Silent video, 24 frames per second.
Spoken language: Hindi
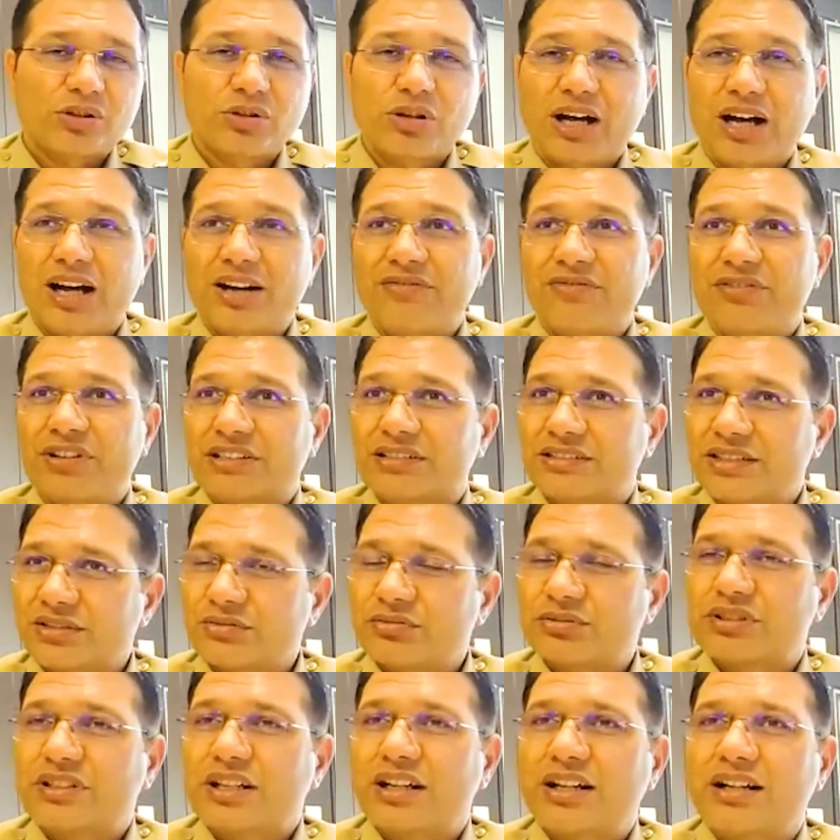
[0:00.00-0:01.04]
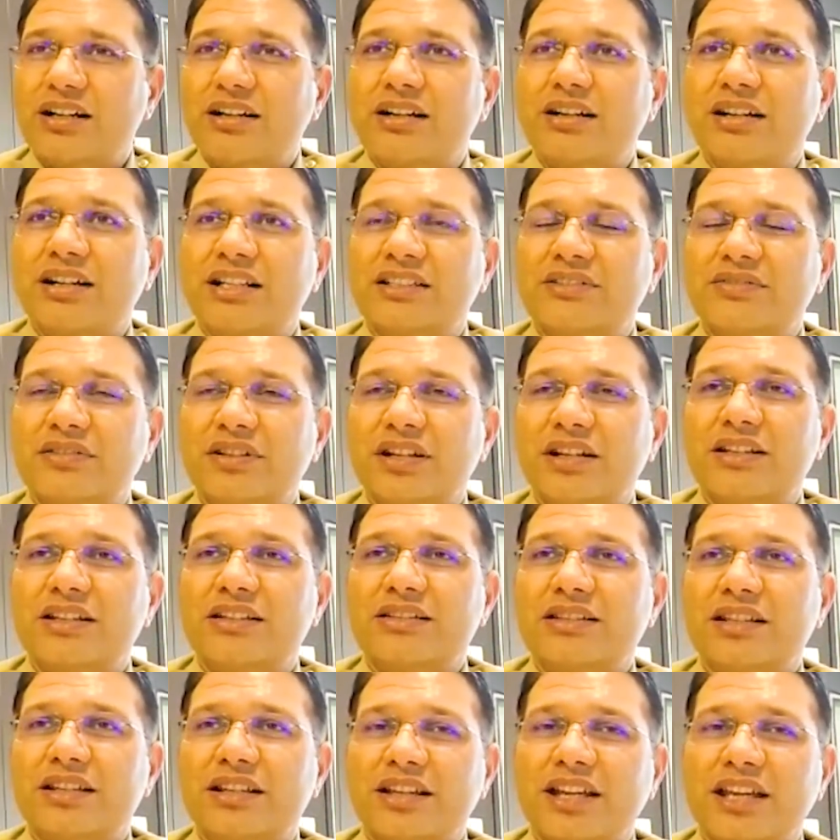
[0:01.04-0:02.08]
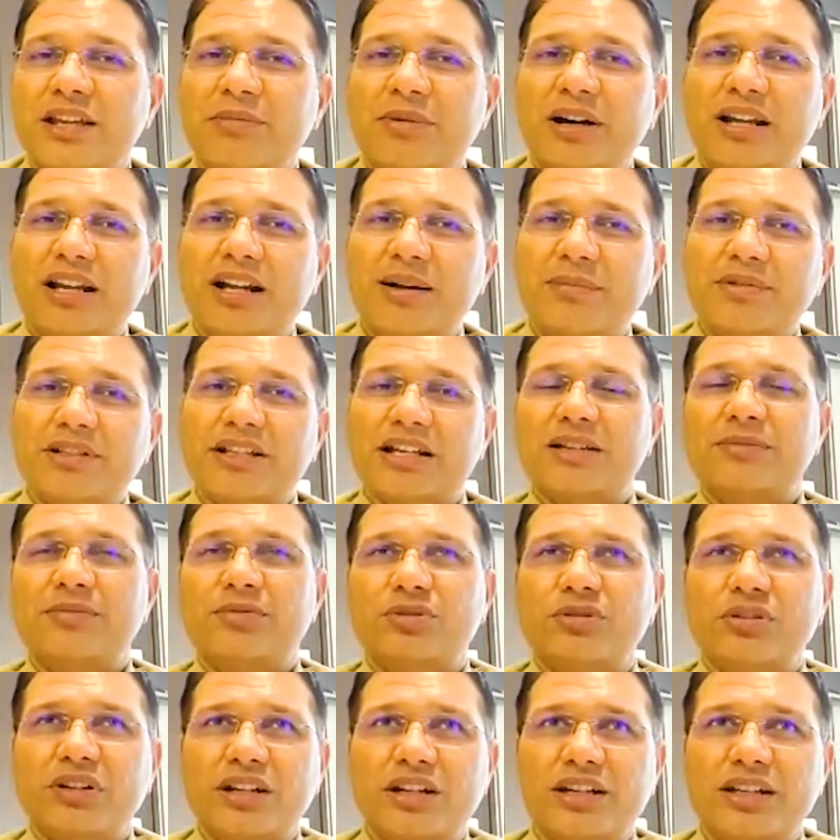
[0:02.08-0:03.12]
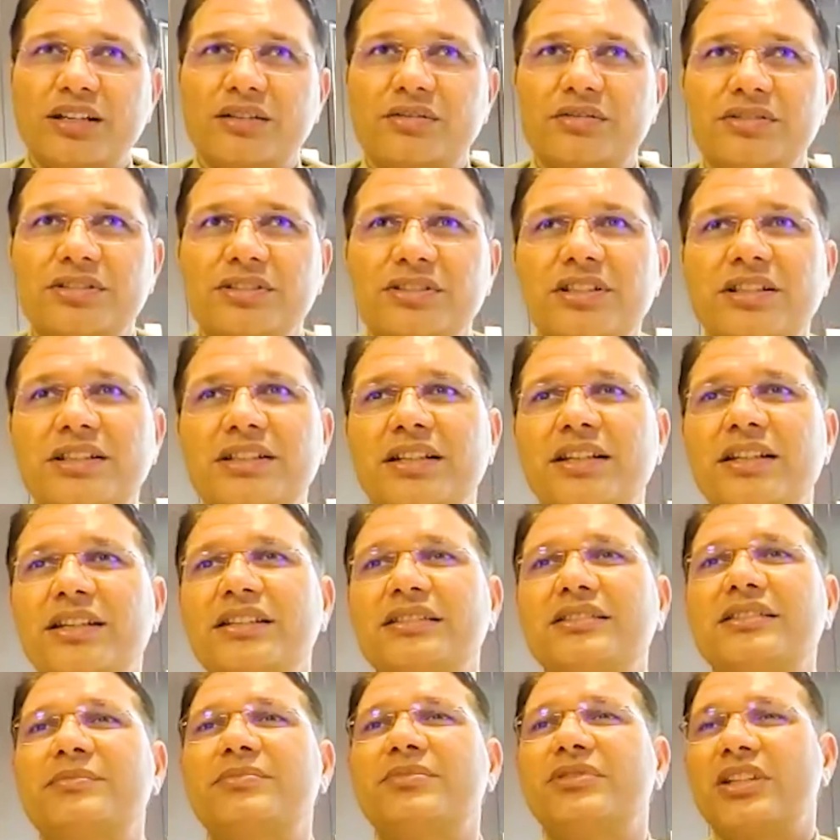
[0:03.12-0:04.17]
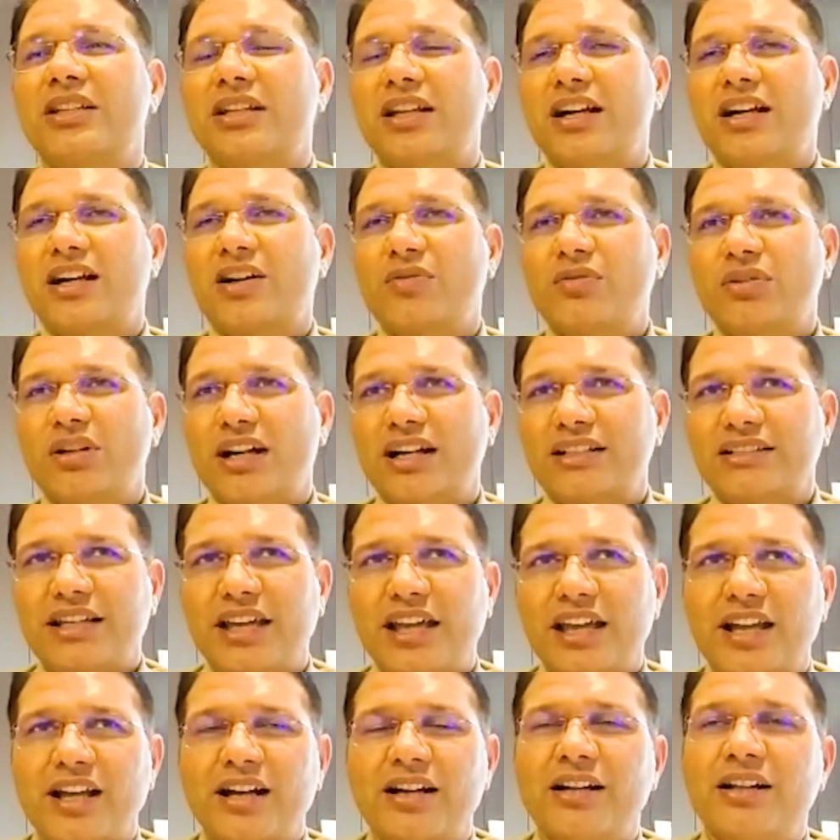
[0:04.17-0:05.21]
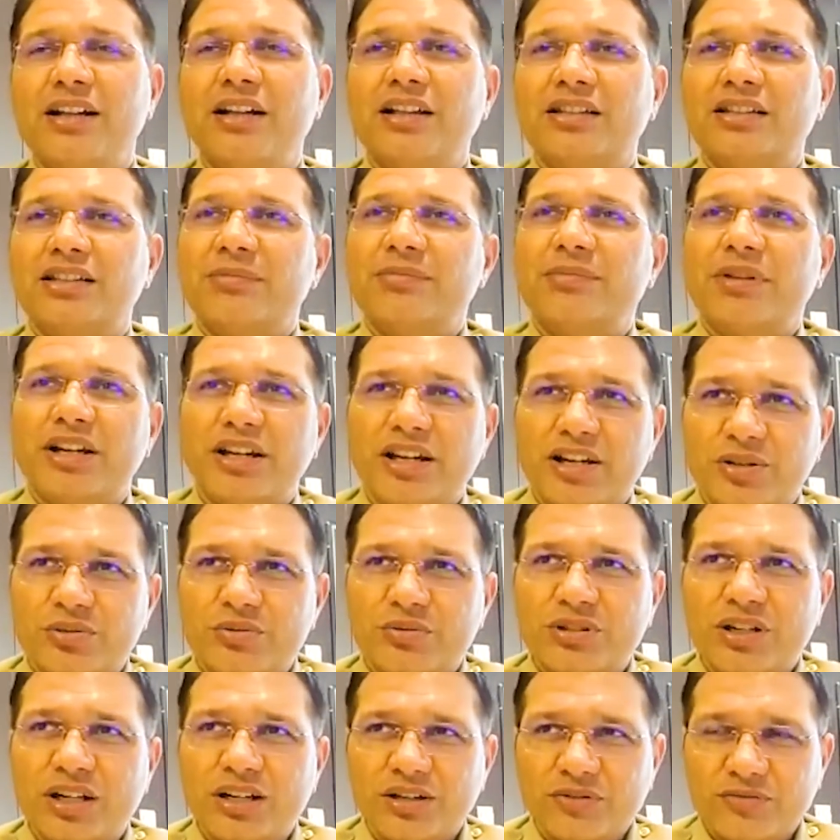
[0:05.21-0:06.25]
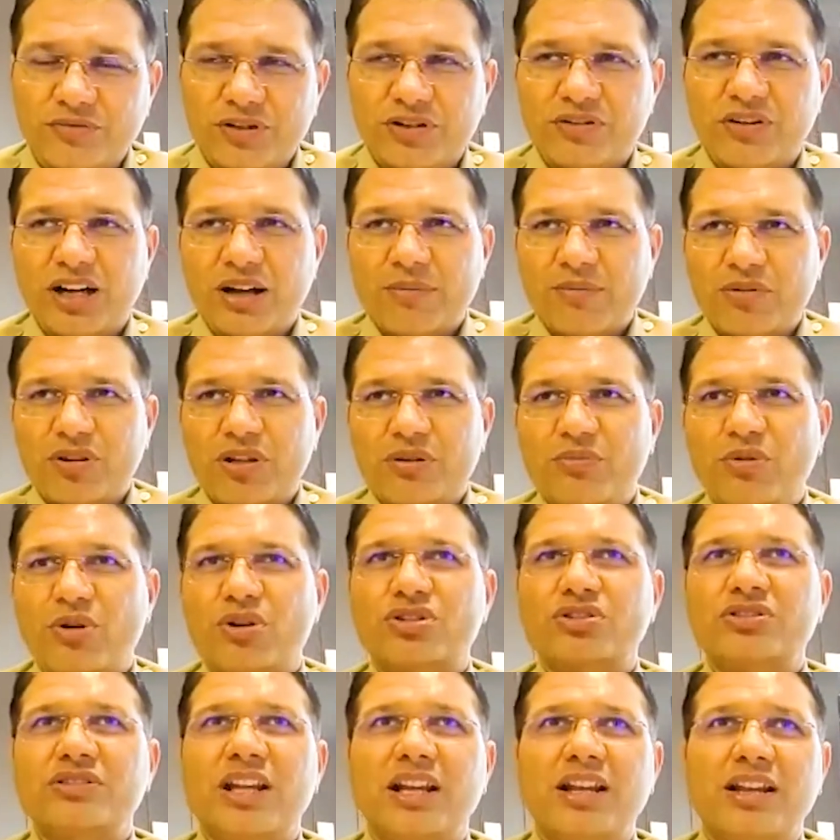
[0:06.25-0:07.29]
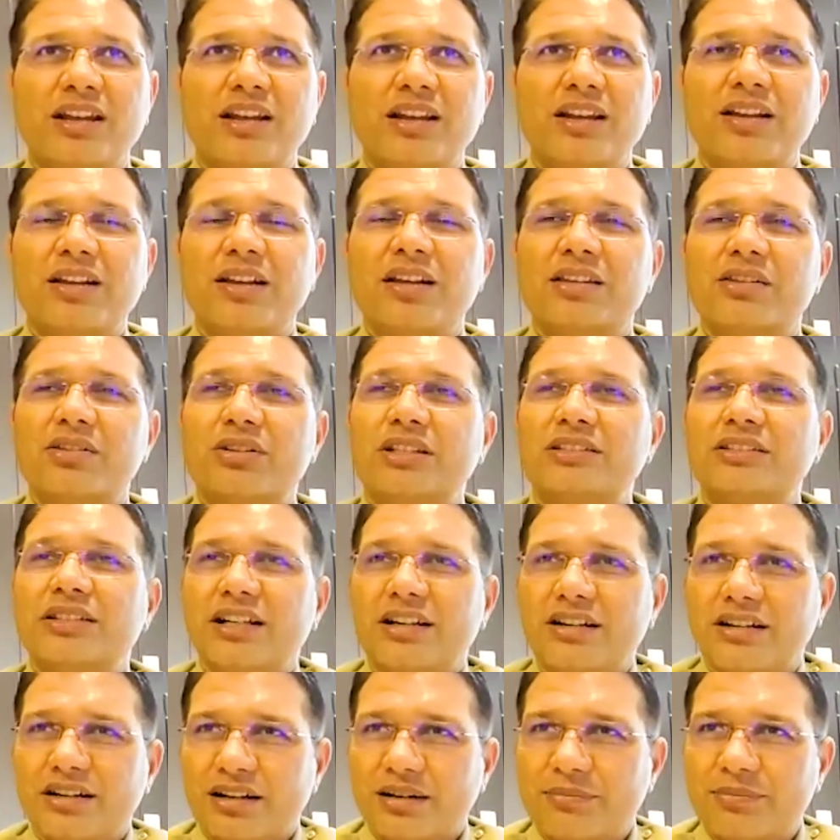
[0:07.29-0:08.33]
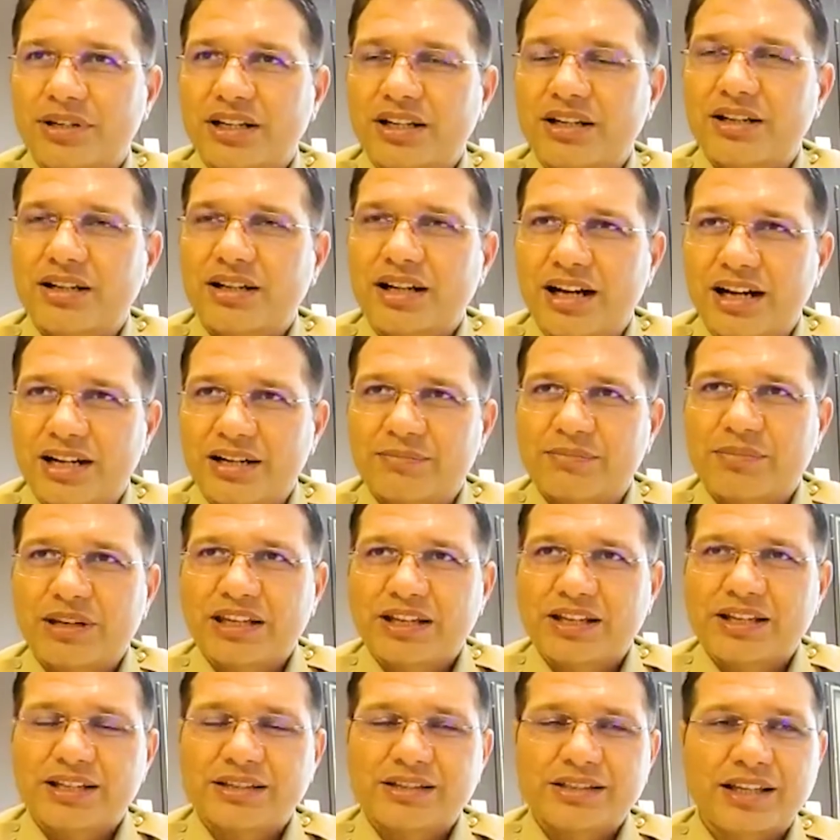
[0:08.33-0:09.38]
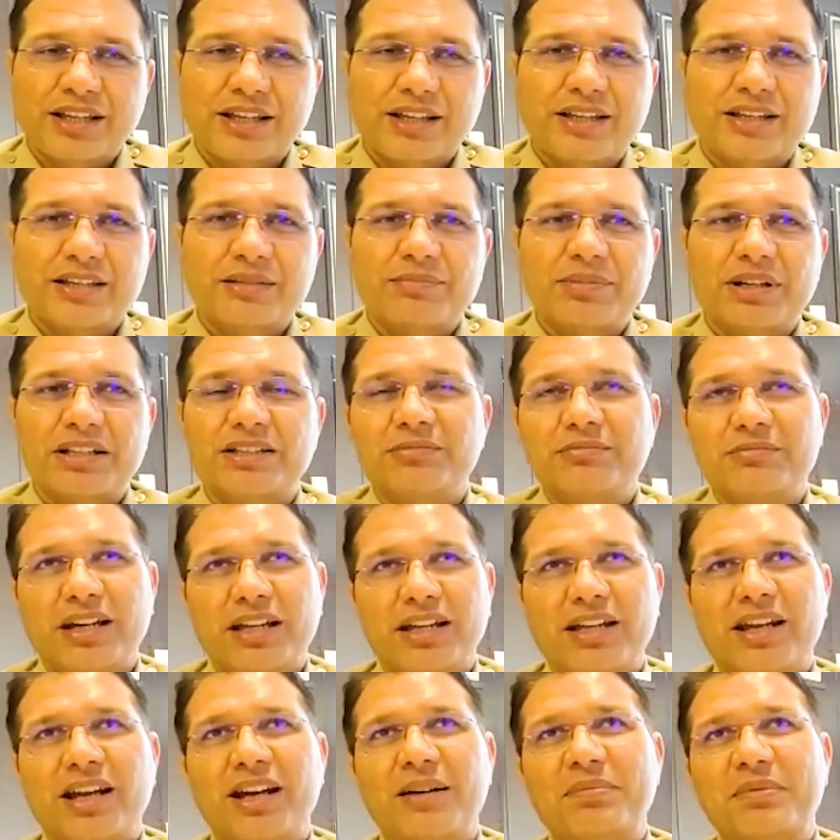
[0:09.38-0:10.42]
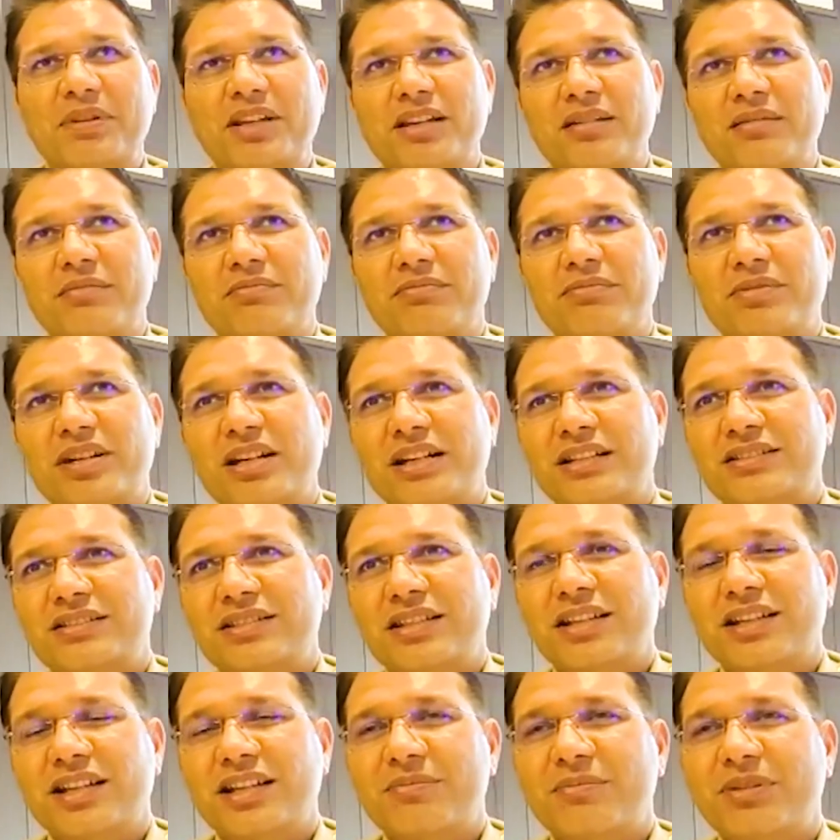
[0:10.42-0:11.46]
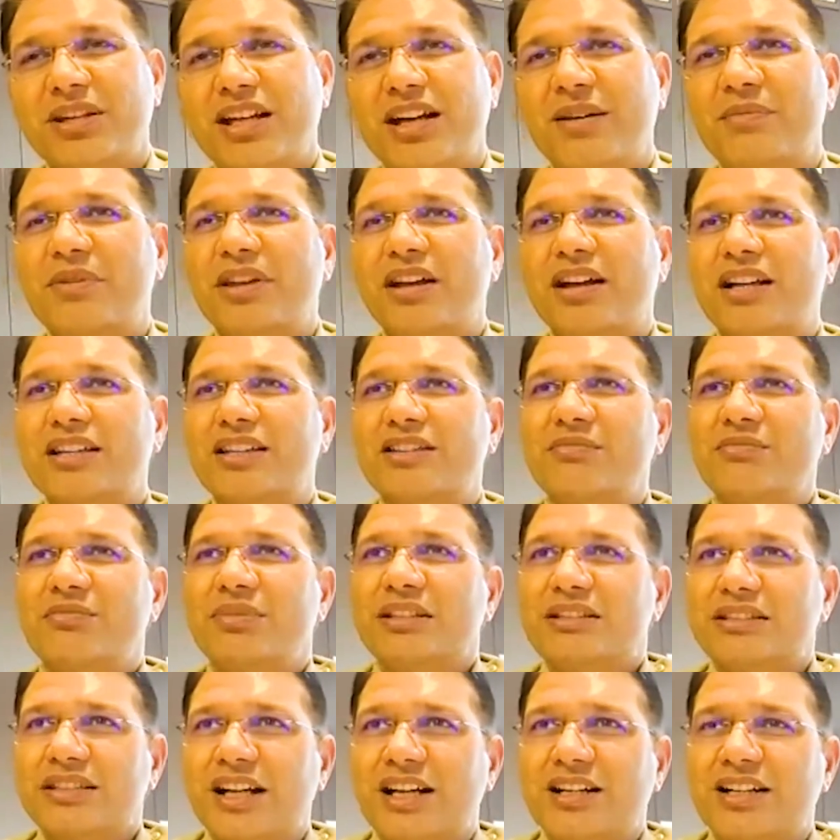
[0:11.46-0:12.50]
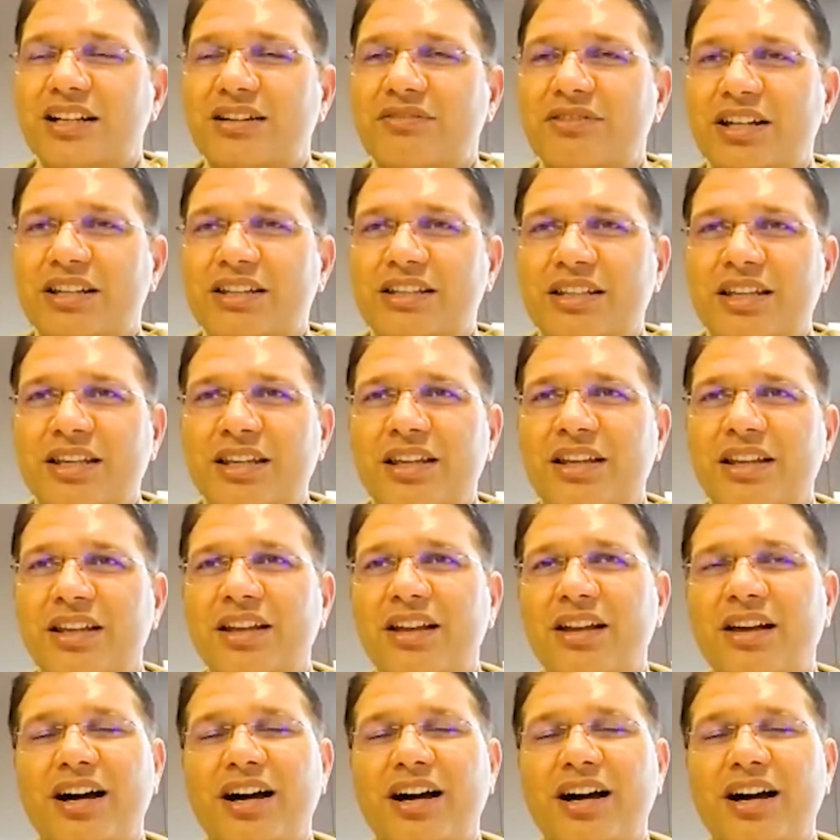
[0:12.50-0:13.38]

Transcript: तो आप फिर से उसका ट्रांसफ़र कर देते हैं कई बार आप टालम टोल करने की कोशिश करते हैं कि नहीं जब तेरा अकाउंट आ जाएगा तब मैं कर दूंगा फिर वो आपको इमोशनल थोड़ा सा अपना कार्ड प्ले करता है कि पाजी मैंने आपके ट्रस्ट करके मैंने आपके खाते में बीस लाख डलवा दिए